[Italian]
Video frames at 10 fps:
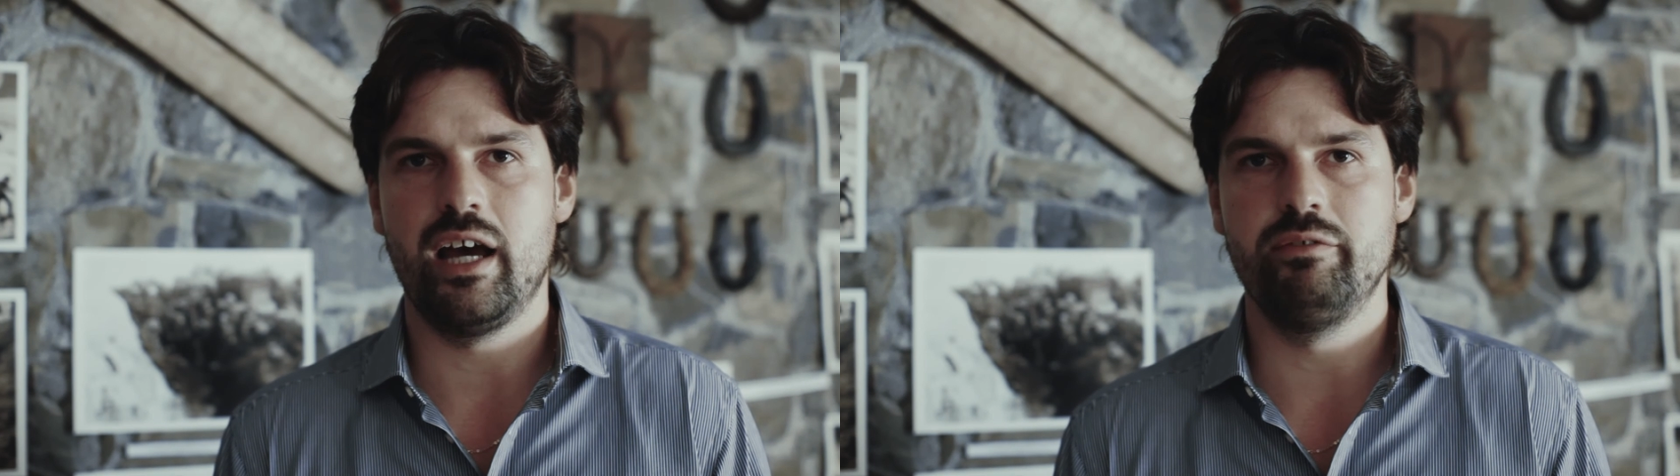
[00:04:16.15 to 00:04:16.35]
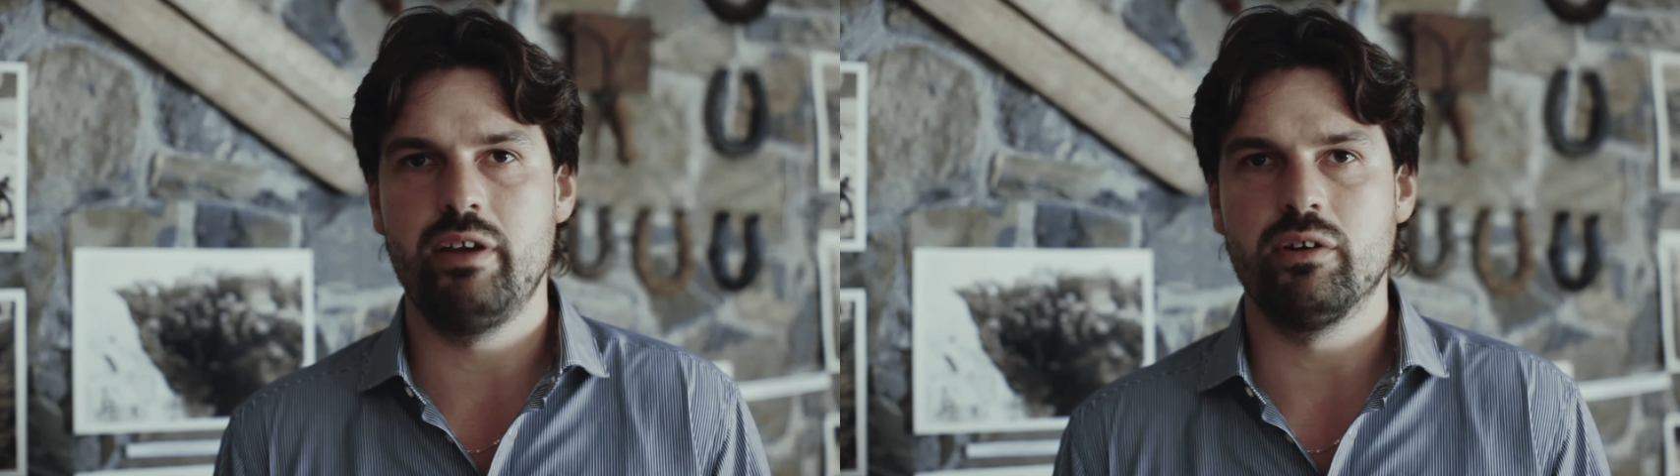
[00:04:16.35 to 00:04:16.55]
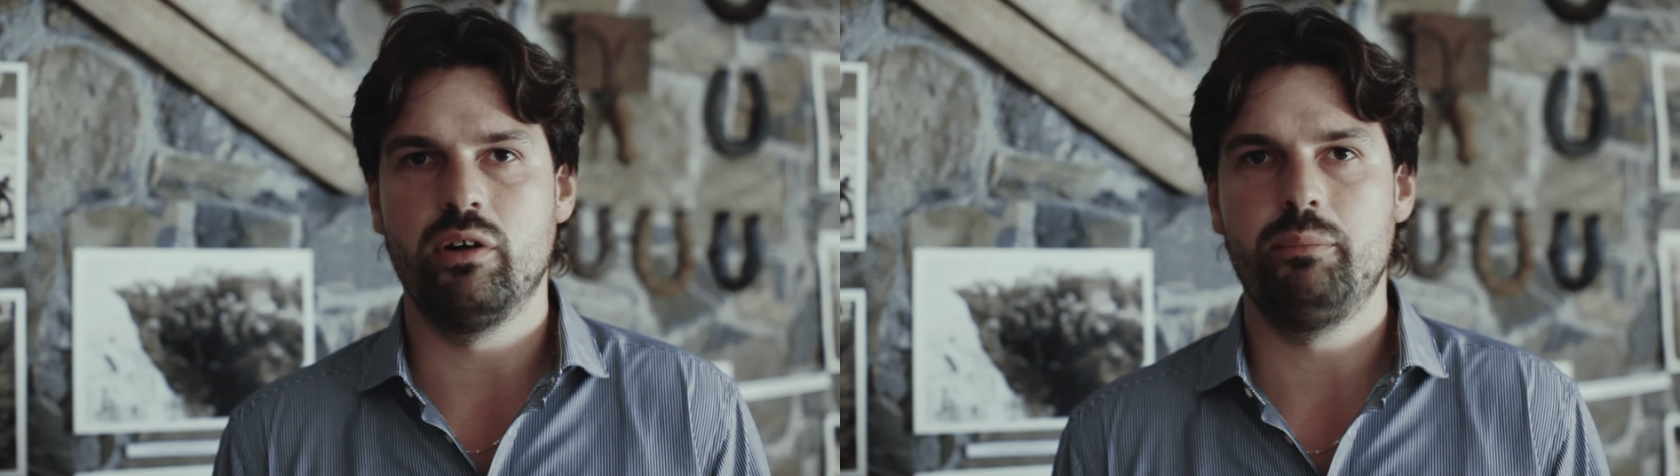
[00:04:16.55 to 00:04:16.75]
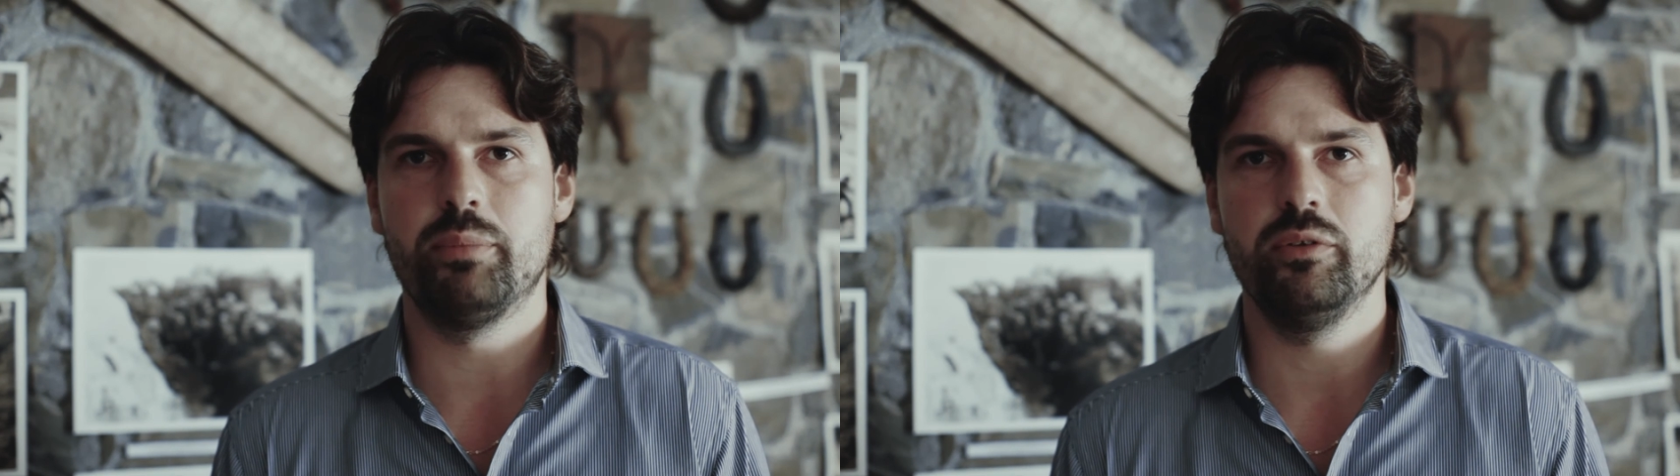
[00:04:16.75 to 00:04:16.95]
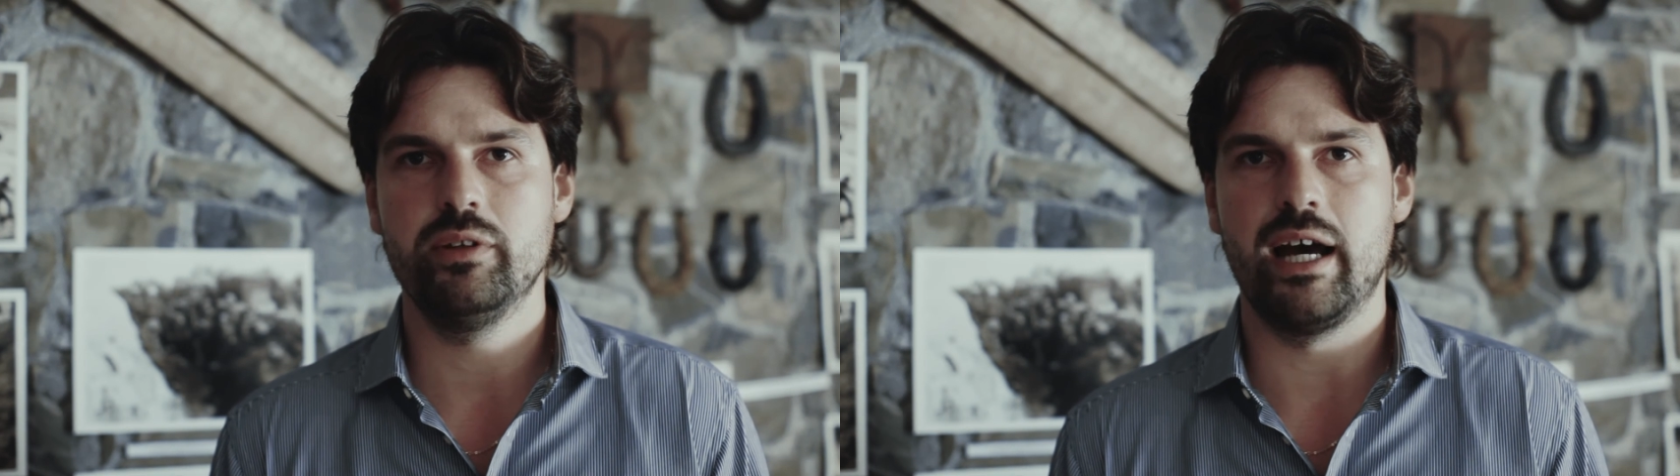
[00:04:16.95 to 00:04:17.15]
avevano
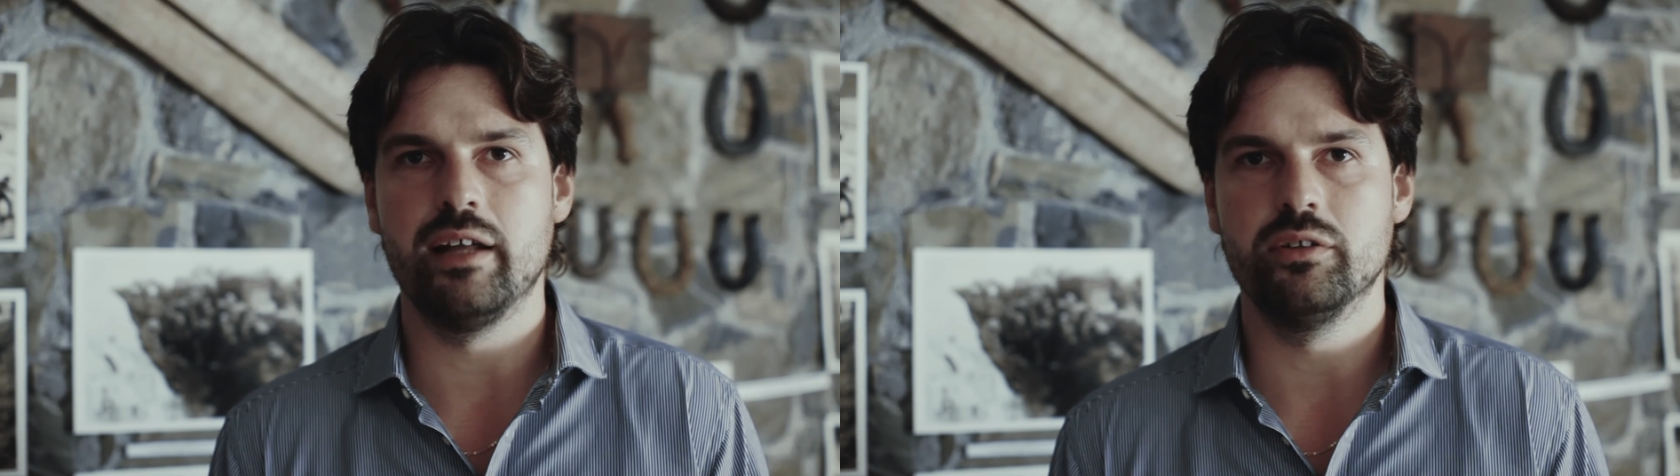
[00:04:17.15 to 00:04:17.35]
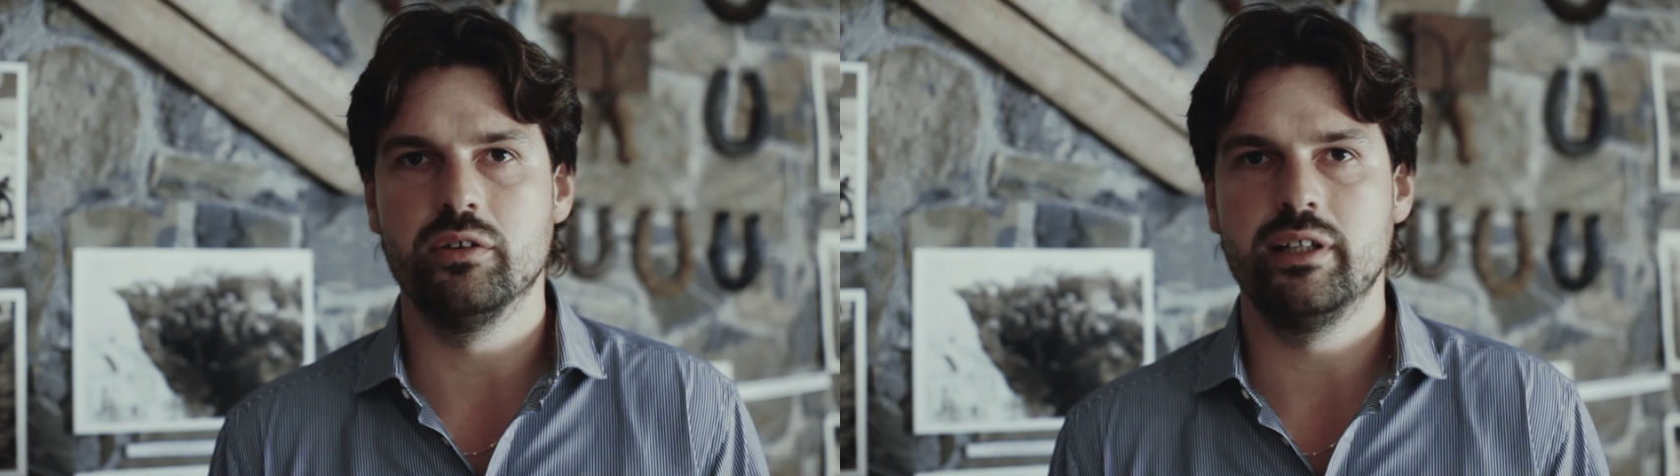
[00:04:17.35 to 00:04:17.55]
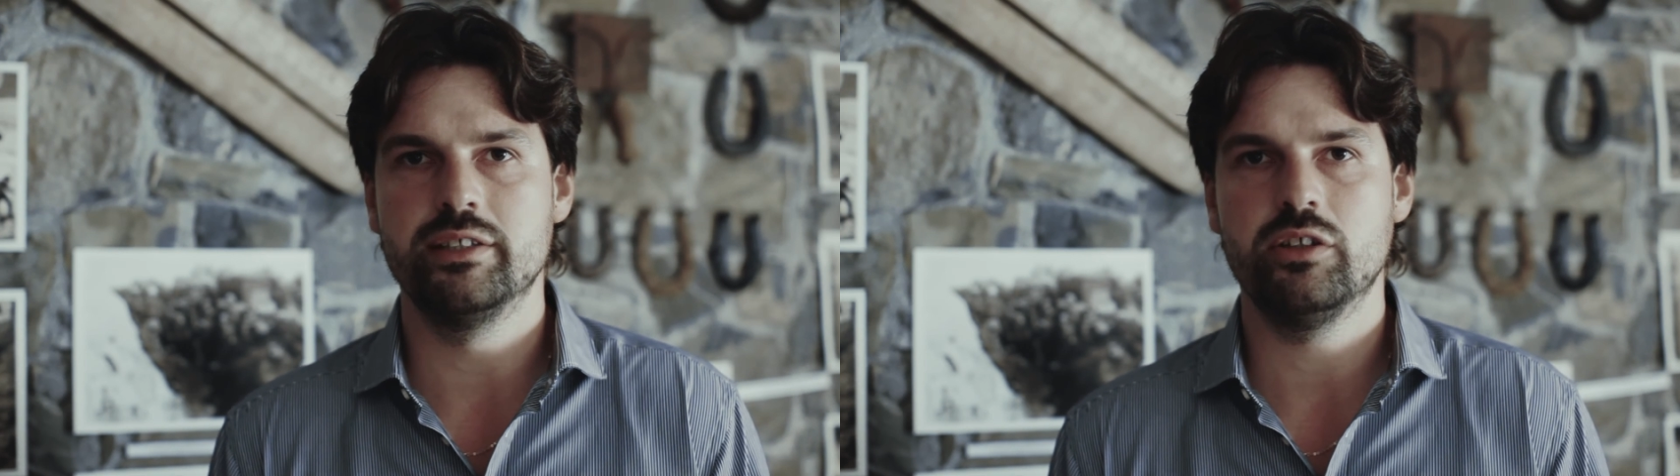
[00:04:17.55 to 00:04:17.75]
approntato nel